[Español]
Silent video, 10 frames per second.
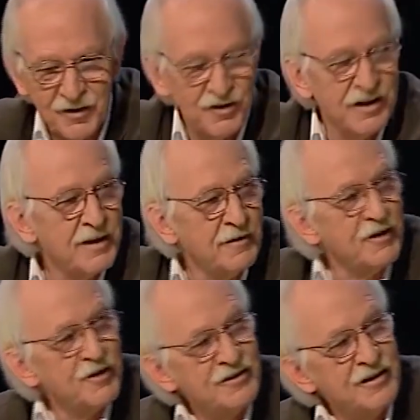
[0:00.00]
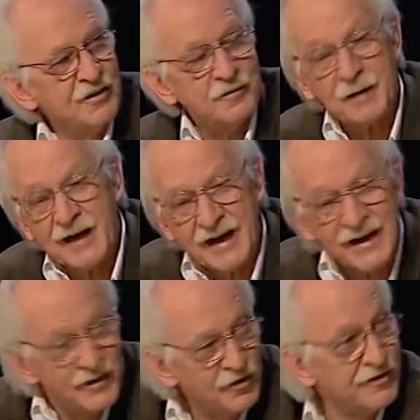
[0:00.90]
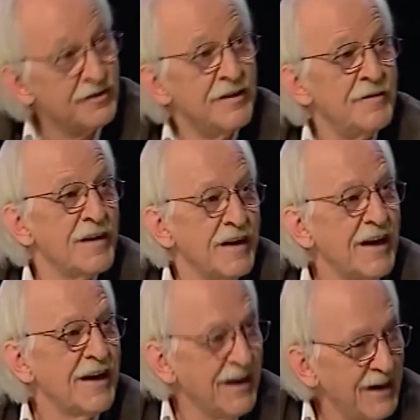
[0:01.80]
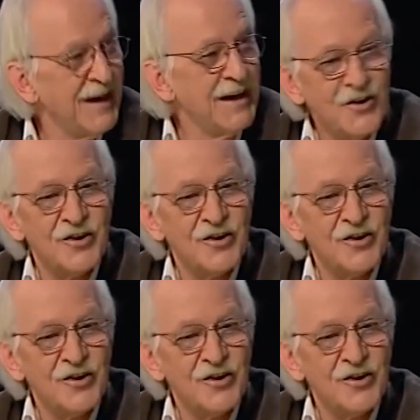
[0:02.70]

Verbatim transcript: de los lirios y de los pajaritos. El sermón de la montaña. Que,